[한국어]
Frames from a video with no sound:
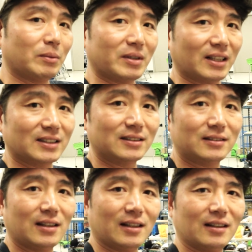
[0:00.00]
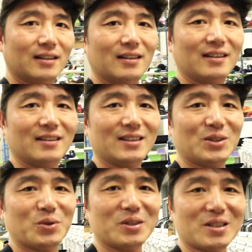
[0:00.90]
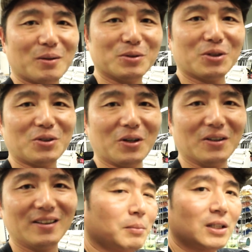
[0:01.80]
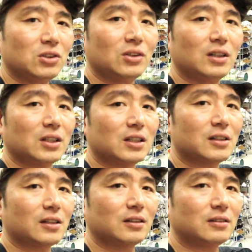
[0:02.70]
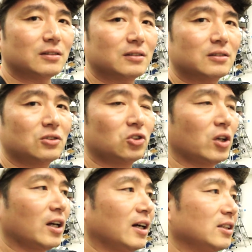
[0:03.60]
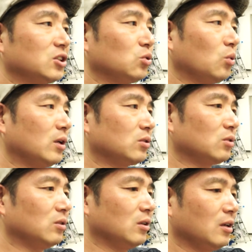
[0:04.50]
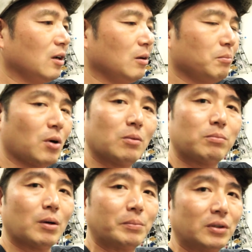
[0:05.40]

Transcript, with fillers: 합니다. 그때 기회를 잡으셔서 파트너가 되실 때는 제가 가진 노하우를 펑펑